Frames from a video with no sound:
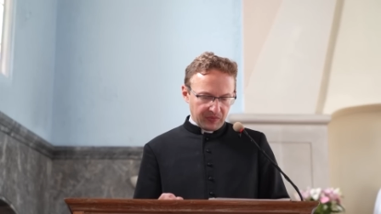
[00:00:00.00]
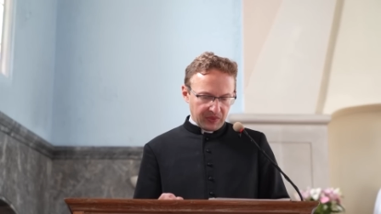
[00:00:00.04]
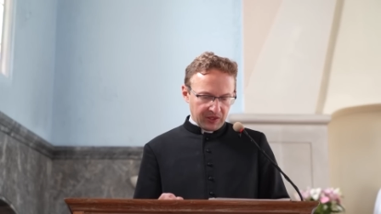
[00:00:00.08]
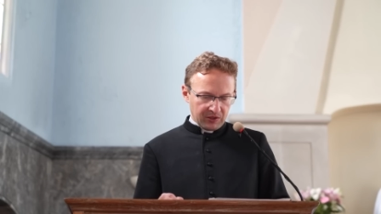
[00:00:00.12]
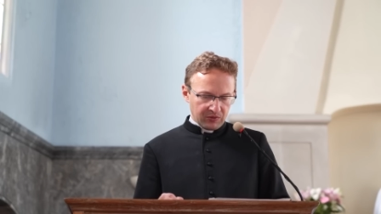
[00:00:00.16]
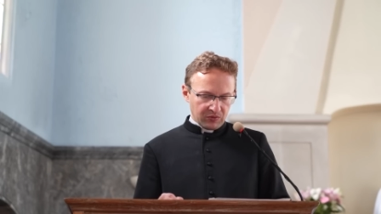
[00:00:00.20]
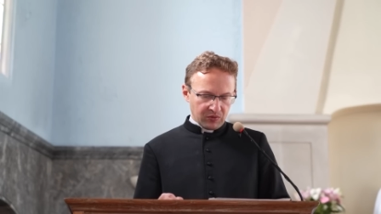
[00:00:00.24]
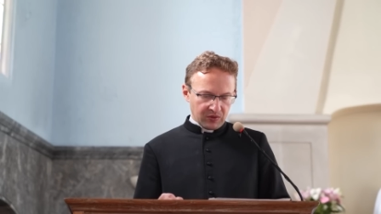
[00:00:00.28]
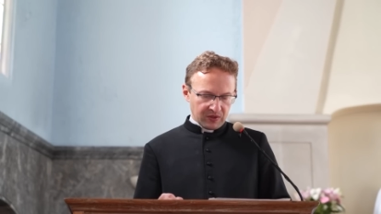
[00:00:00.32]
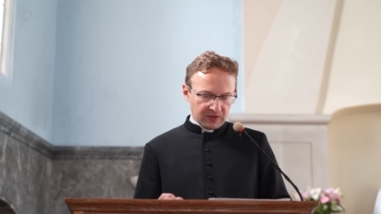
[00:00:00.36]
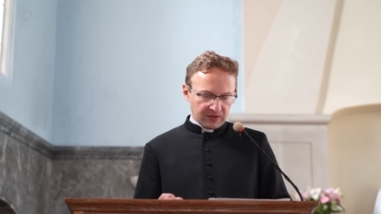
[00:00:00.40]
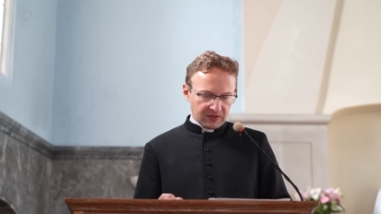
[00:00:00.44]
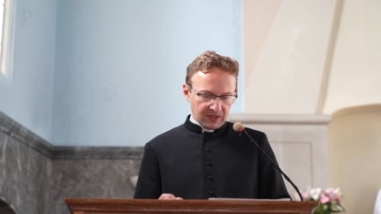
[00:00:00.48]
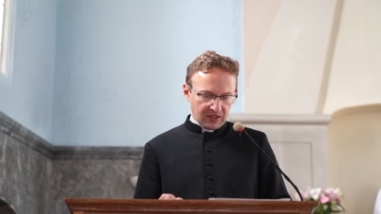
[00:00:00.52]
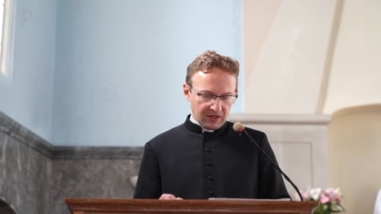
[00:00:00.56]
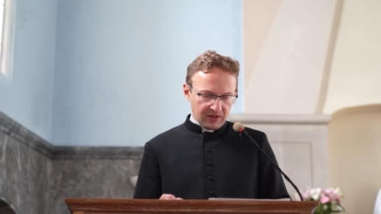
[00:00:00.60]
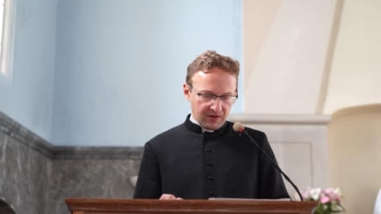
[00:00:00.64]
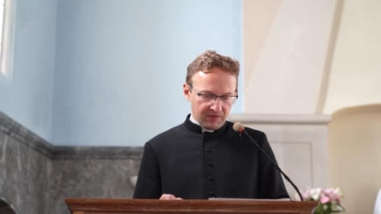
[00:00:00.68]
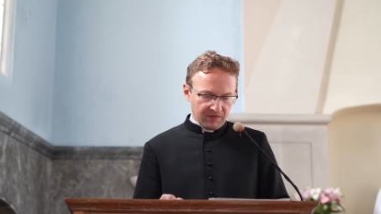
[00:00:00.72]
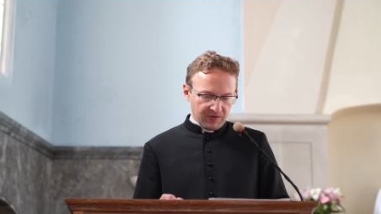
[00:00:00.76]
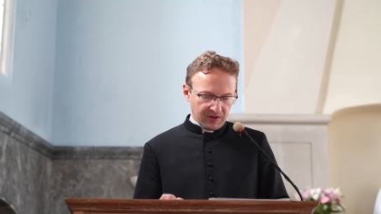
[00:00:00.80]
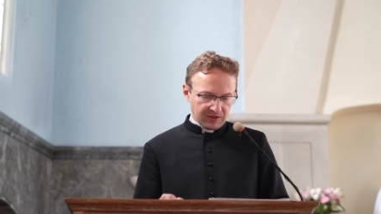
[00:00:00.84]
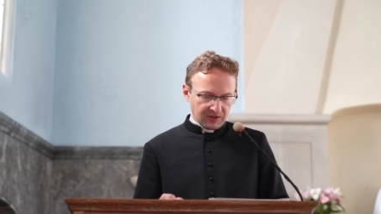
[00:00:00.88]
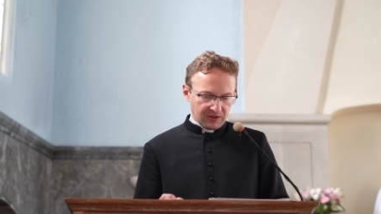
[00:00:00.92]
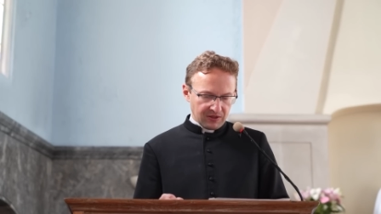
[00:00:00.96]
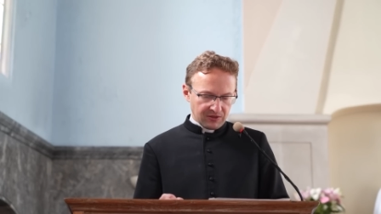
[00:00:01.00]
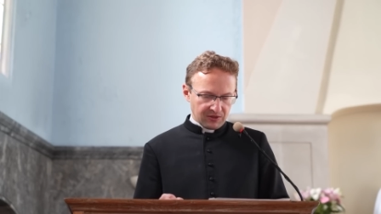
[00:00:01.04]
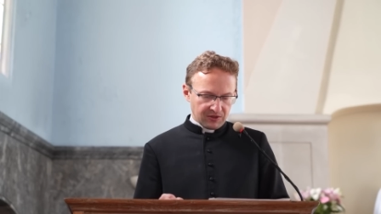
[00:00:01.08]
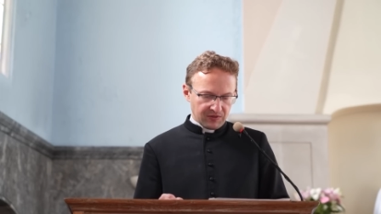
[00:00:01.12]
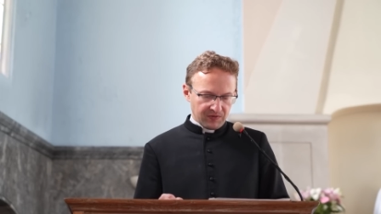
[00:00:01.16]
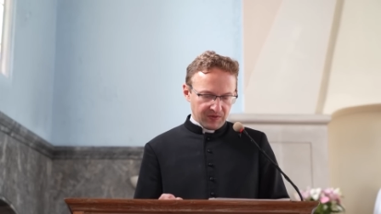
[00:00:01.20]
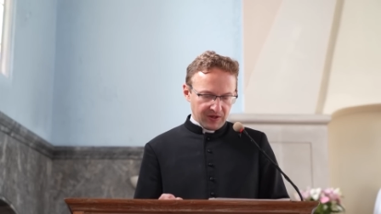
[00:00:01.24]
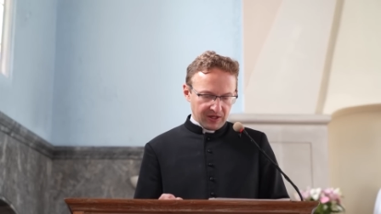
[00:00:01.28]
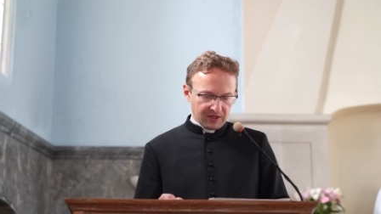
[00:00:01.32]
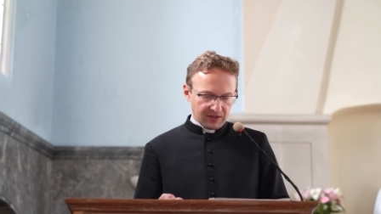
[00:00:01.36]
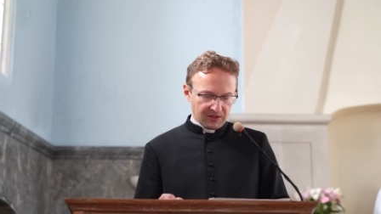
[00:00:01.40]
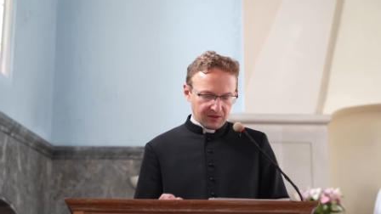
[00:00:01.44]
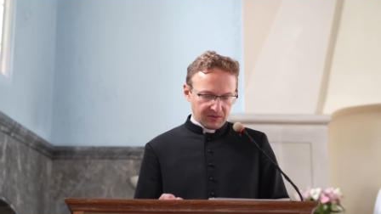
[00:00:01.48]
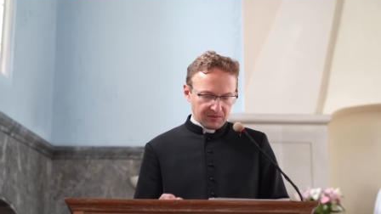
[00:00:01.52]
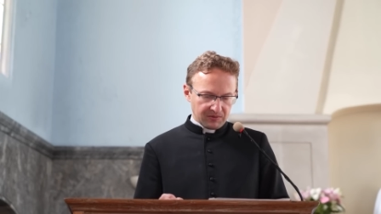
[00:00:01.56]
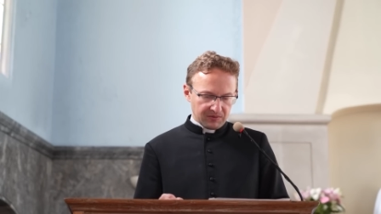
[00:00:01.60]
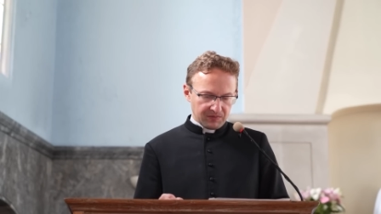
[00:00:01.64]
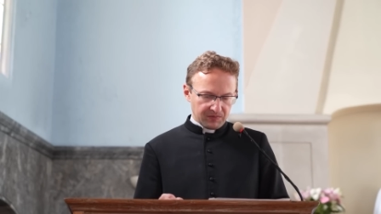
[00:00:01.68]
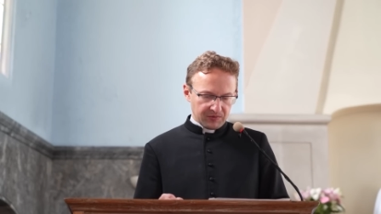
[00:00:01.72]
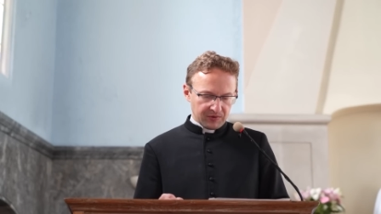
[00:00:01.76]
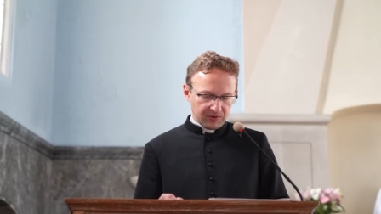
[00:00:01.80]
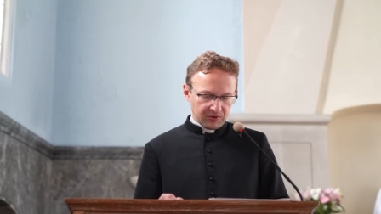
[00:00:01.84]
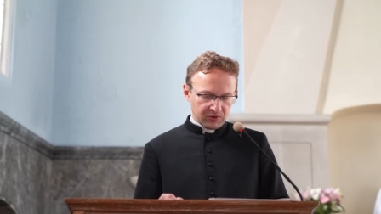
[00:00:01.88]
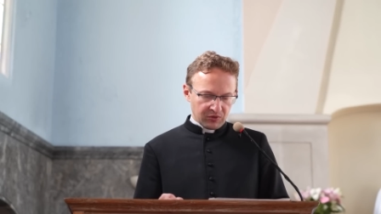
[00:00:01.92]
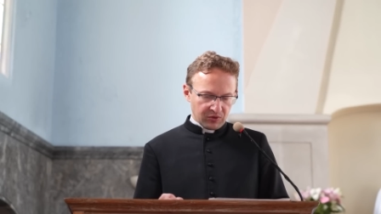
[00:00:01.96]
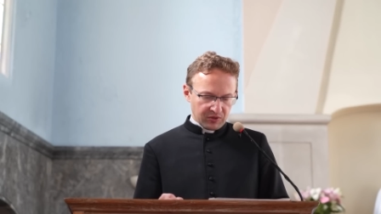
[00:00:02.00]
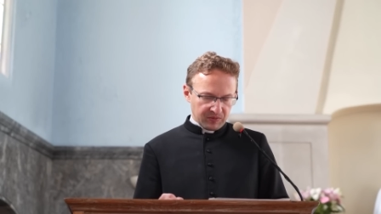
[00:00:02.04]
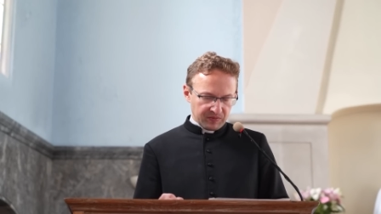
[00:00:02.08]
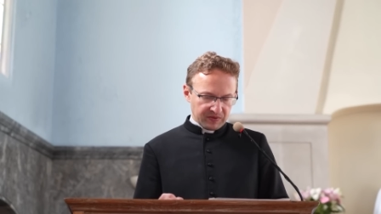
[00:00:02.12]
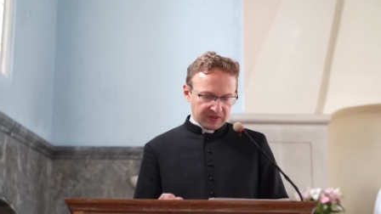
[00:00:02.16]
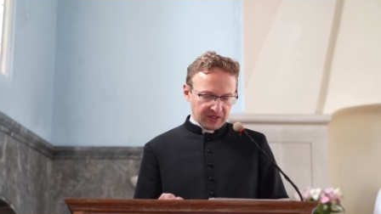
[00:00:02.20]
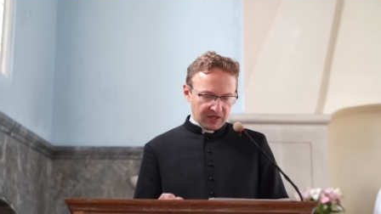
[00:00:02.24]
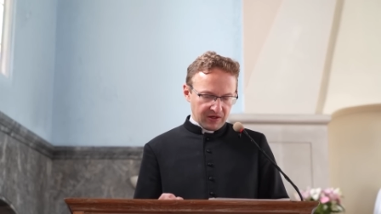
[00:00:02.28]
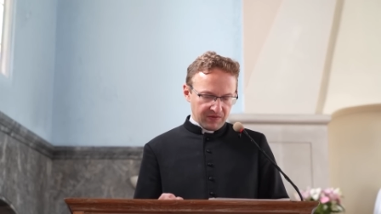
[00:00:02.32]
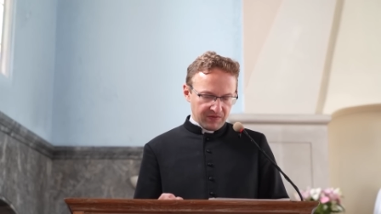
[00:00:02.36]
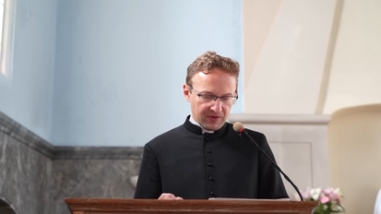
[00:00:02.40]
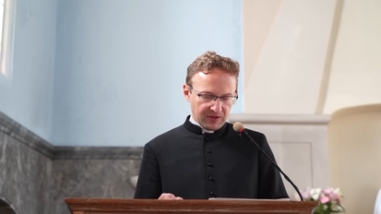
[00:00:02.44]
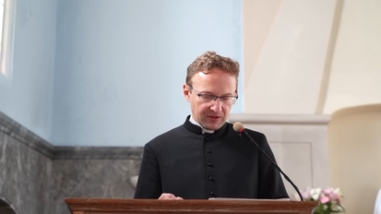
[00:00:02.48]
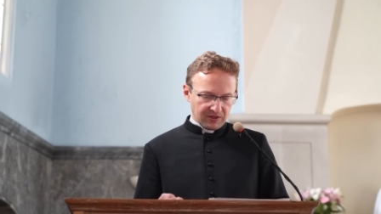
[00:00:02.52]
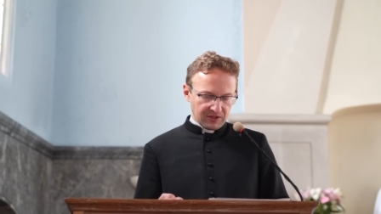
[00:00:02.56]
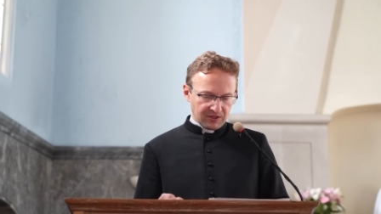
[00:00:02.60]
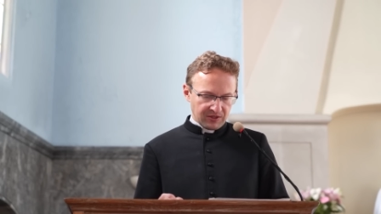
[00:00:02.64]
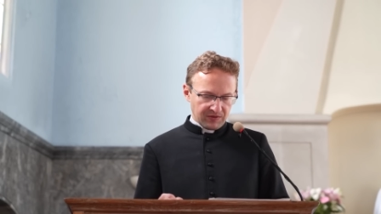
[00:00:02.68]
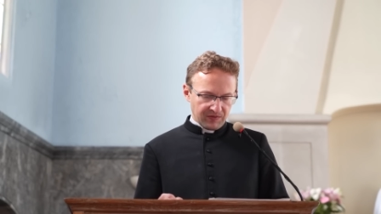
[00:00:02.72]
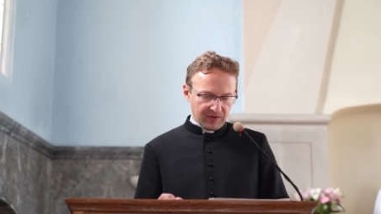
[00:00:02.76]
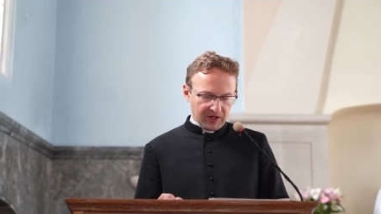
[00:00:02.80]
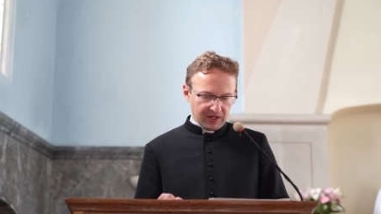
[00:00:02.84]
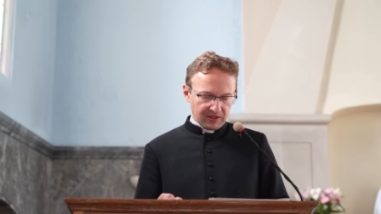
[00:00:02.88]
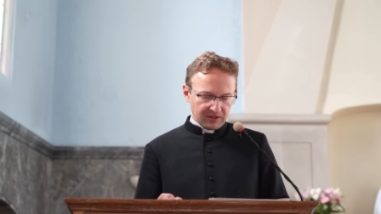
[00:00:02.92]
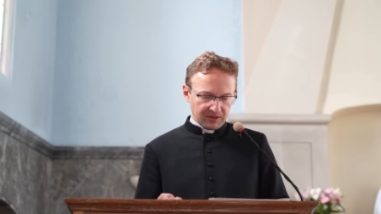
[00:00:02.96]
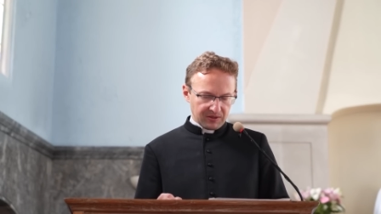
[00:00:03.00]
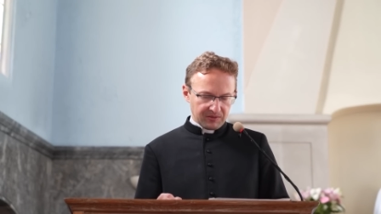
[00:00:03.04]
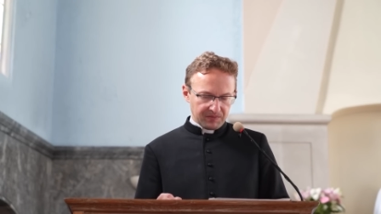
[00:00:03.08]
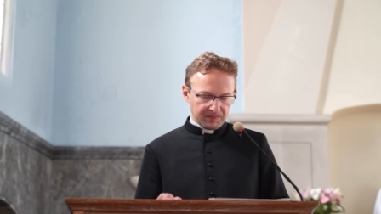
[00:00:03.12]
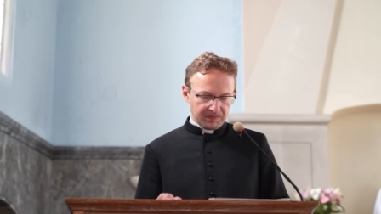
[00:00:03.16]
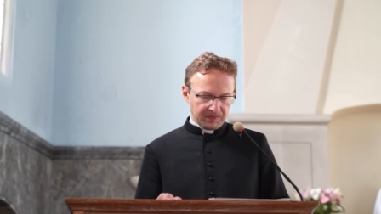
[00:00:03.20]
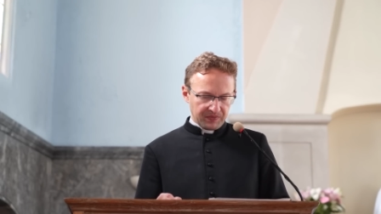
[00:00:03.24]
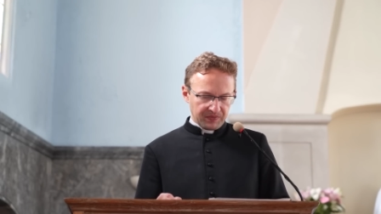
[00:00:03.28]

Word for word: które zalewa je świat, którym zalewa je świat.